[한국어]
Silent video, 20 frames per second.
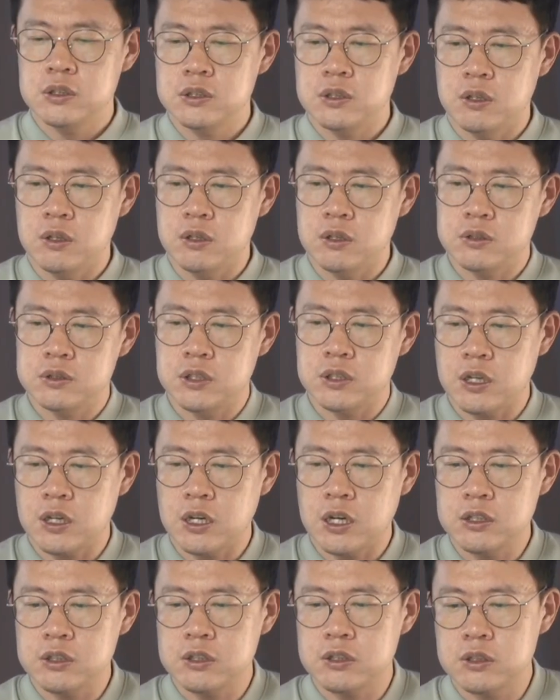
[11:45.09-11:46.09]
어, 제가
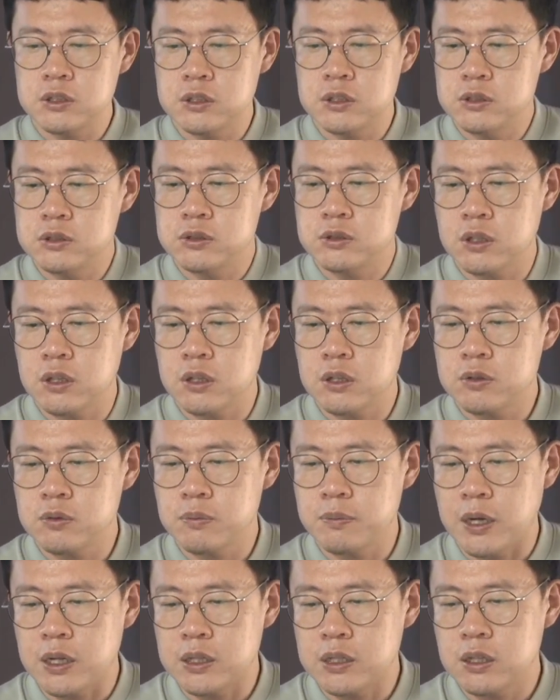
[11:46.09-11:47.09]
하는 일 중에 좀
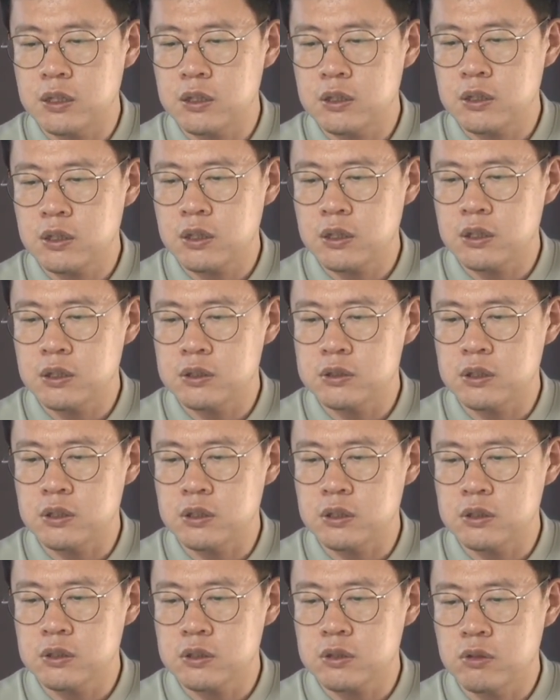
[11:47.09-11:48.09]
많이 하는 게
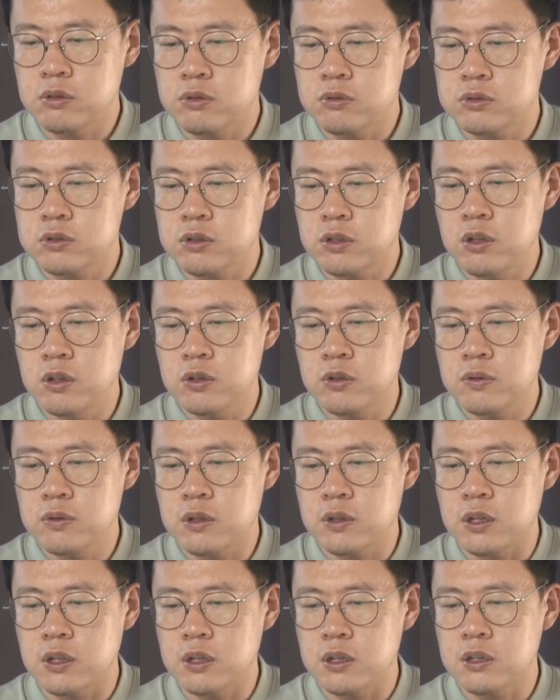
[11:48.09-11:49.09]
이제 결국
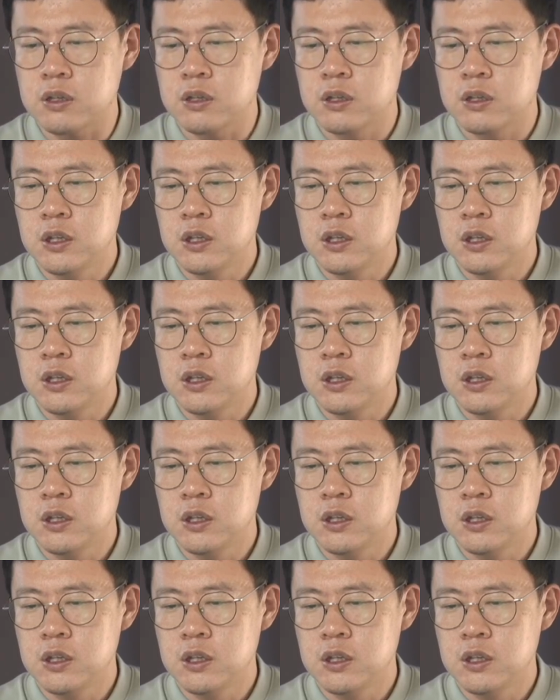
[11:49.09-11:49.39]
설교인데,